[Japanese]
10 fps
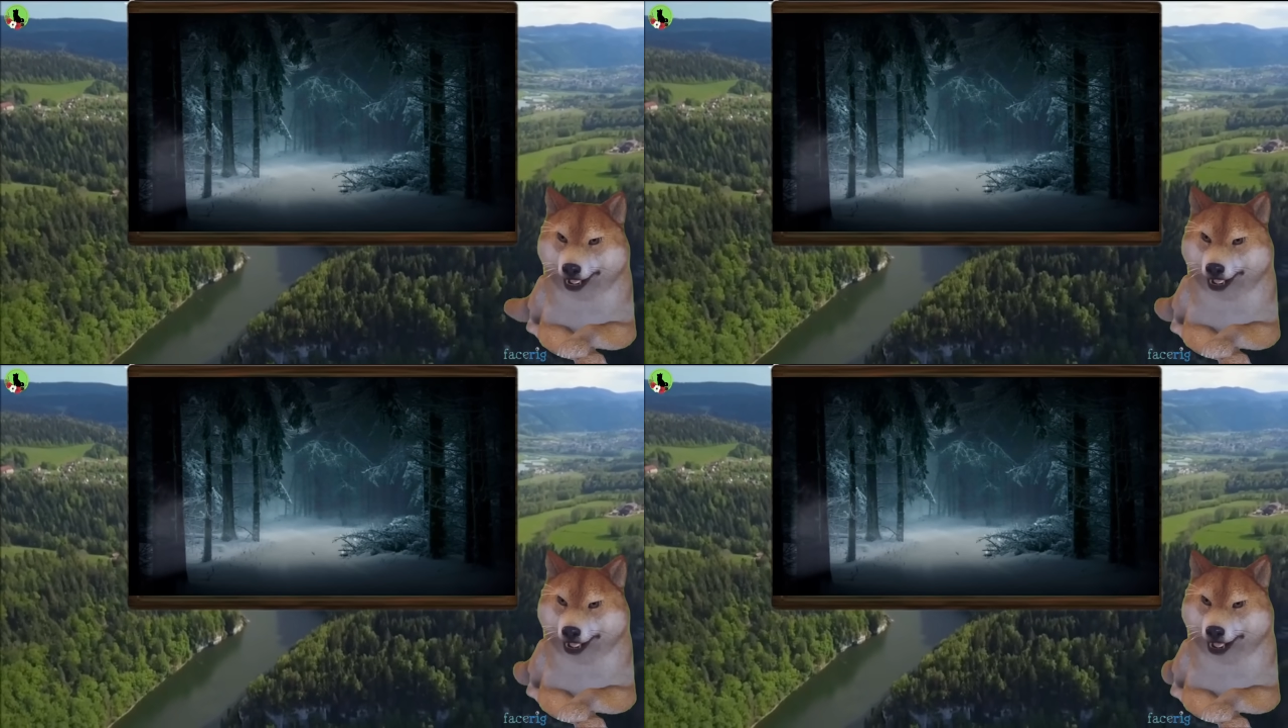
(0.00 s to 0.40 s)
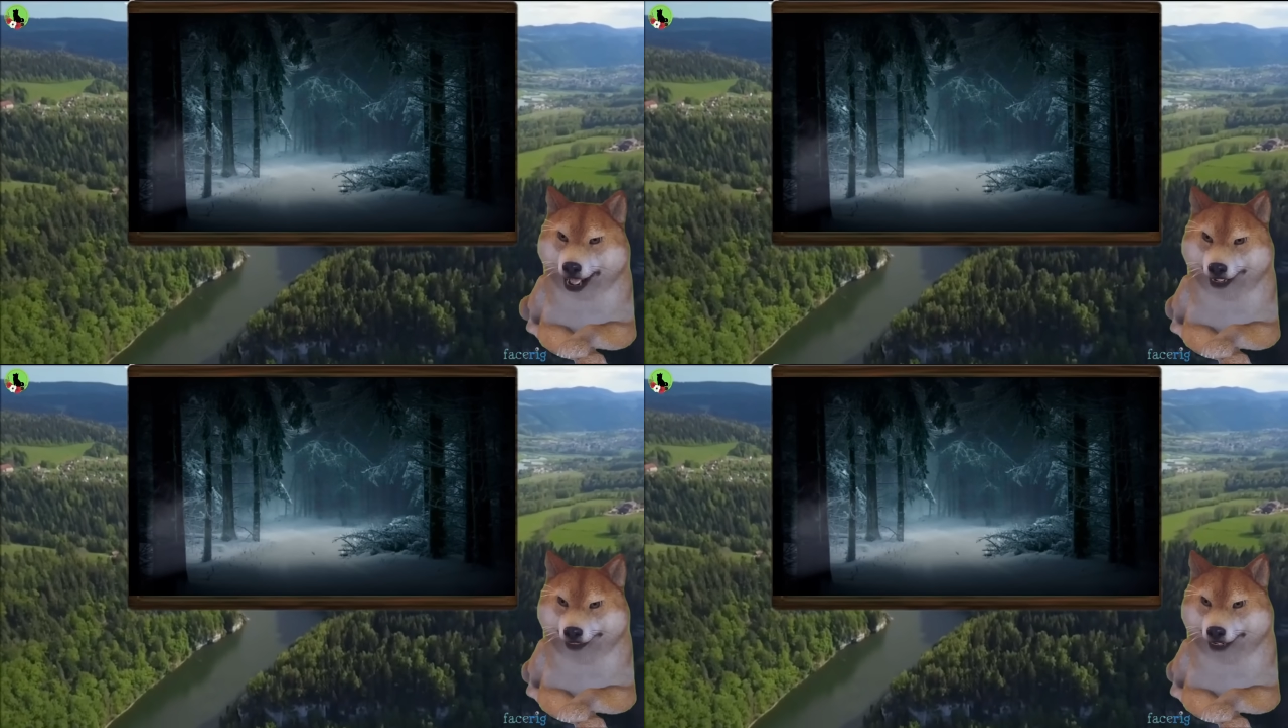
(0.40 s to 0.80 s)
カスカで
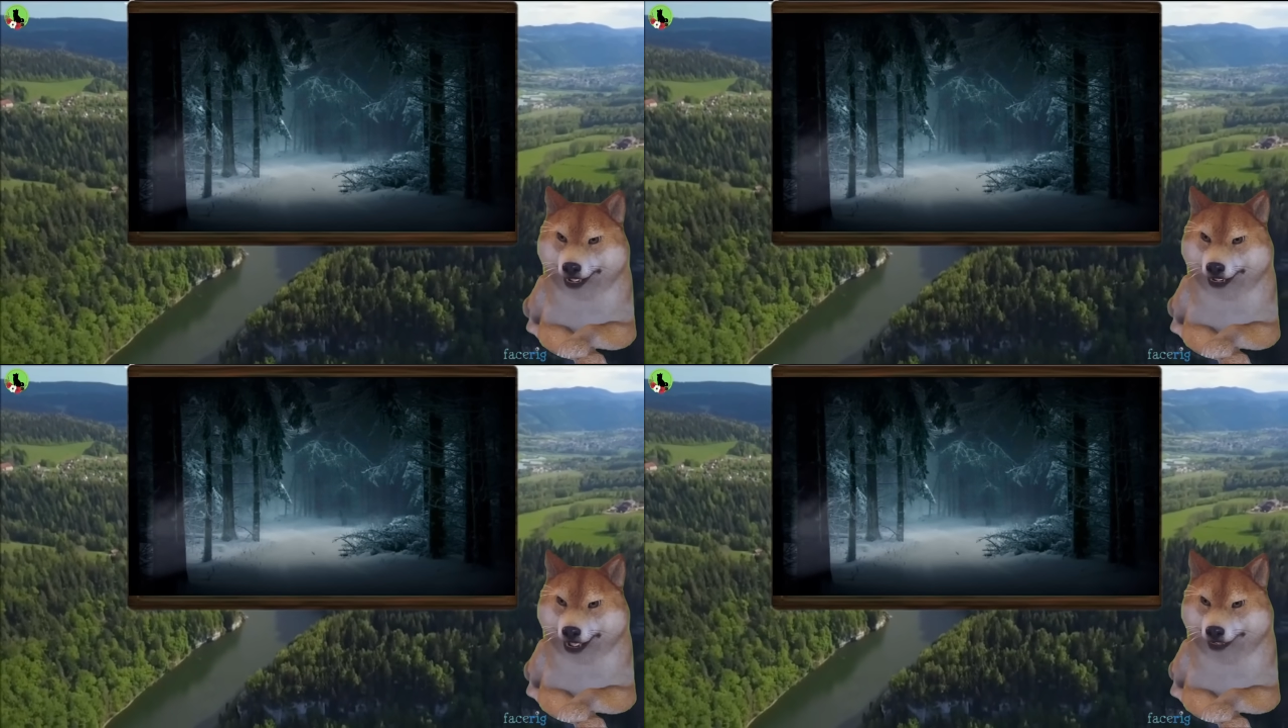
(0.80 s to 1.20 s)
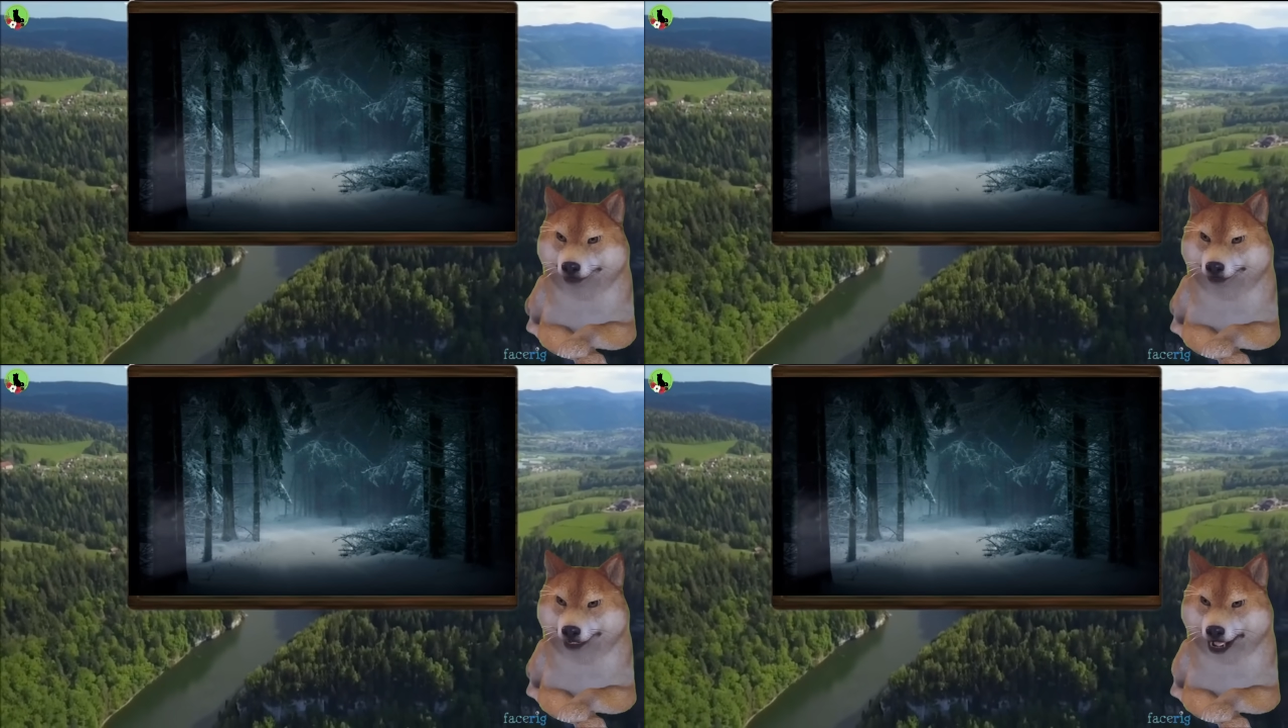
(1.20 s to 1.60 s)
すよね、やっぱり。
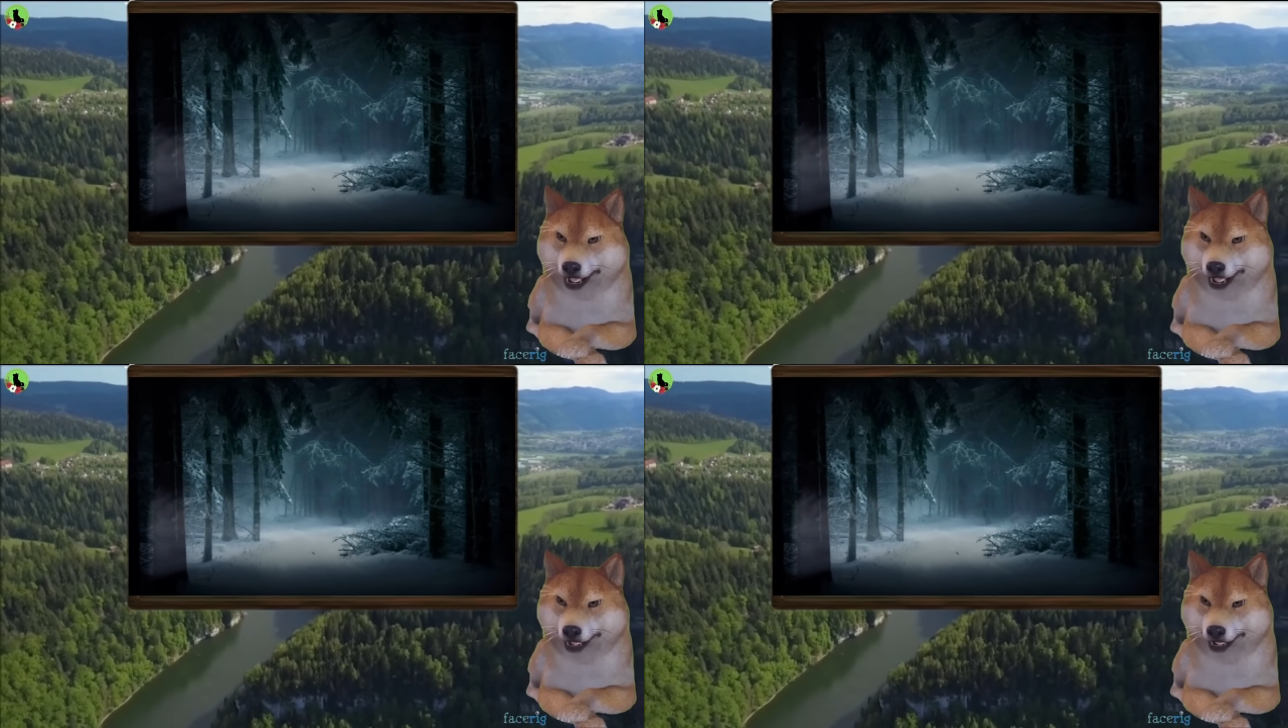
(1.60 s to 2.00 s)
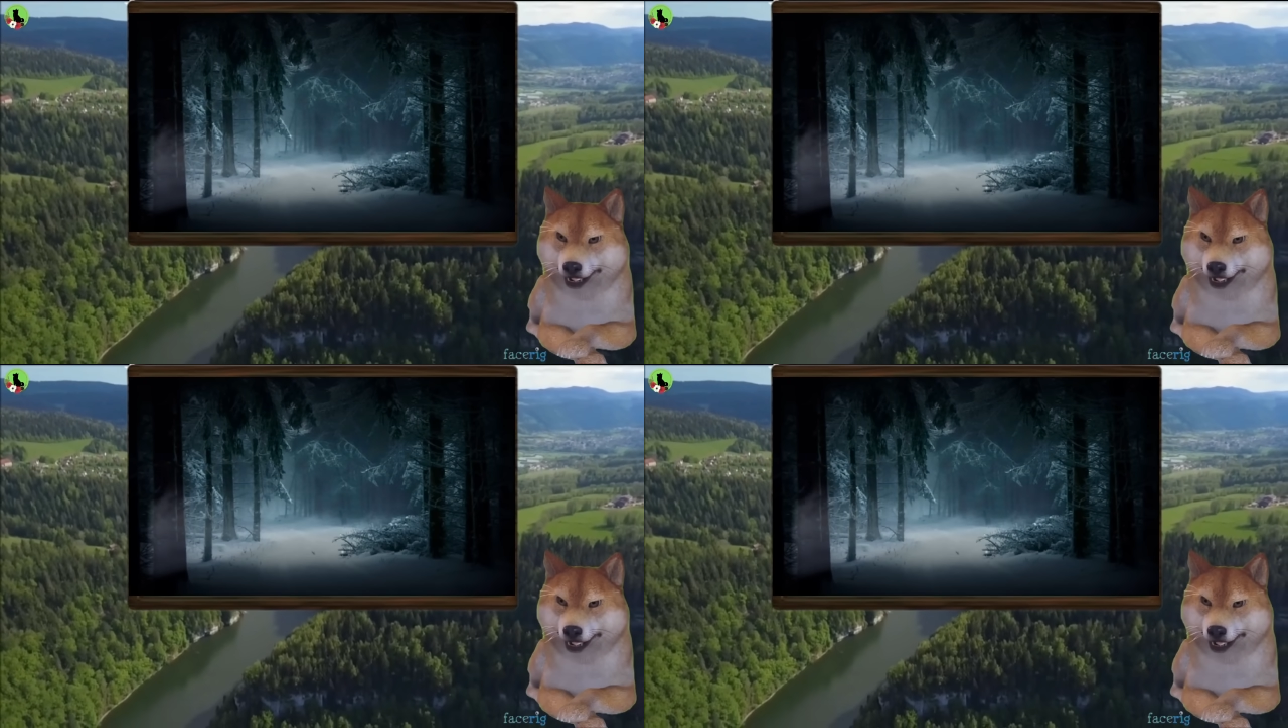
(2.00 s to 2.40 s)

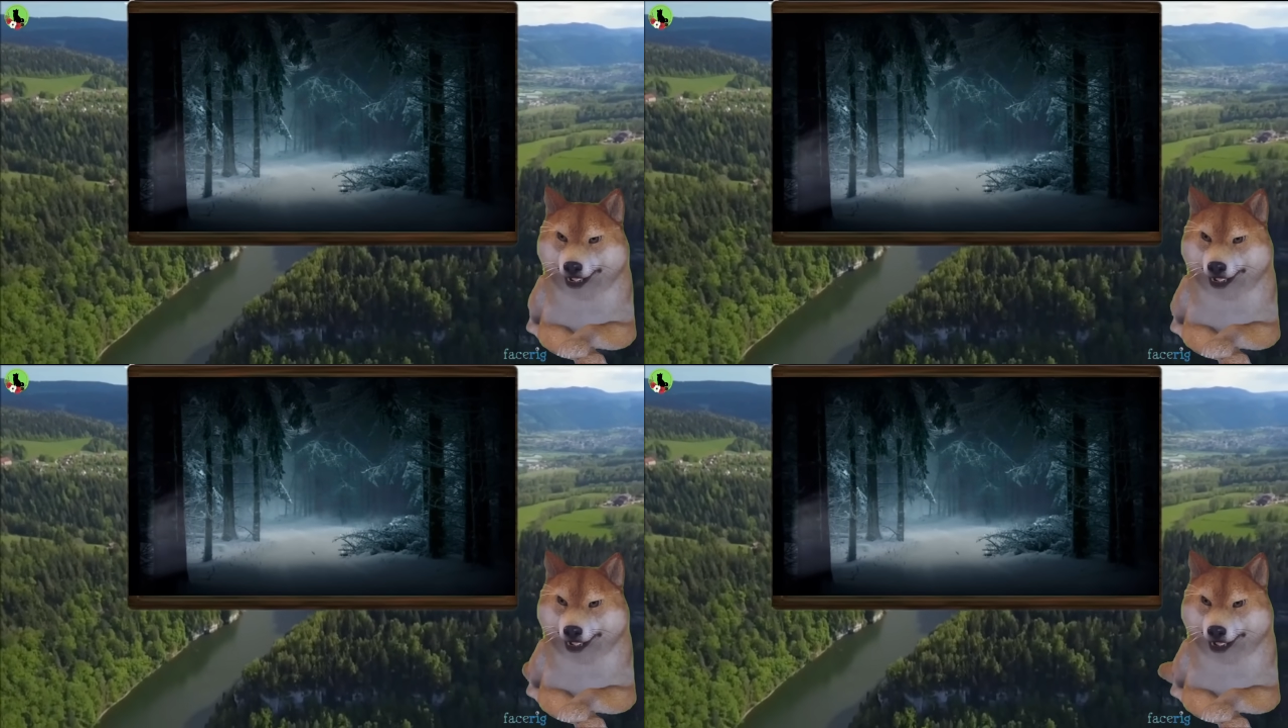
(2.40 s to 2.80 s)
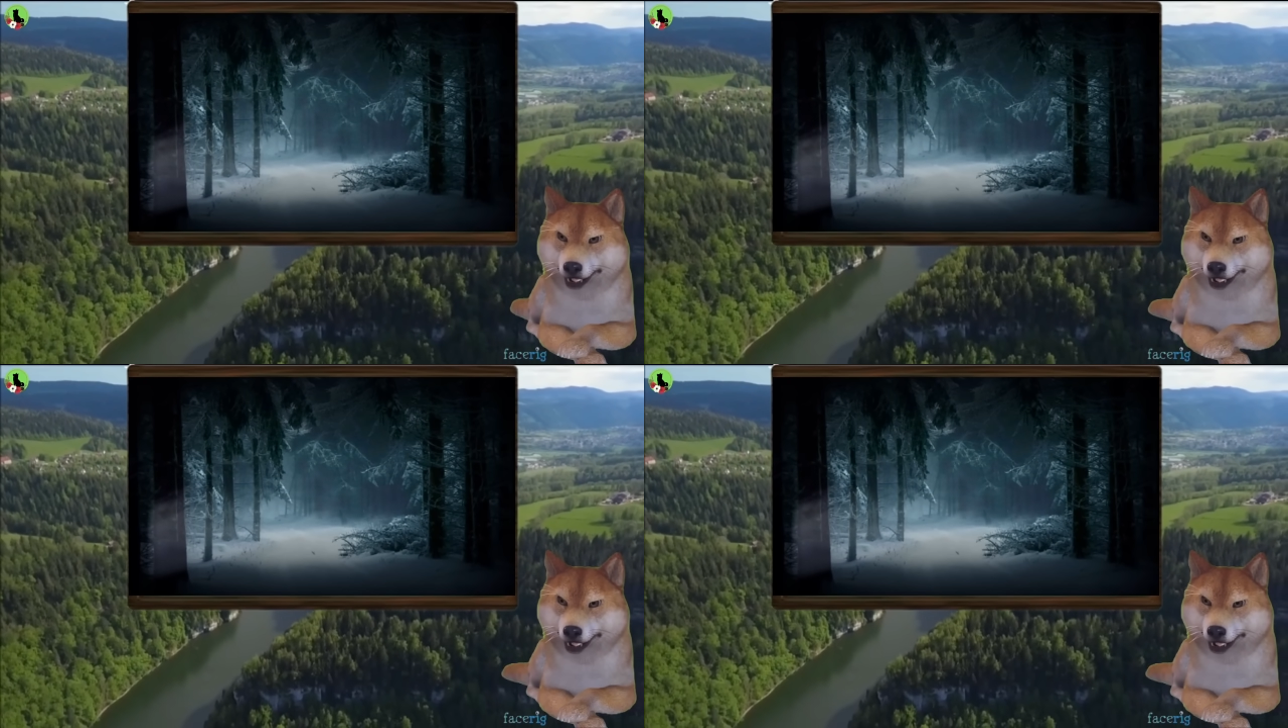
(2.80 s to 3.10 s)
ね、さっきの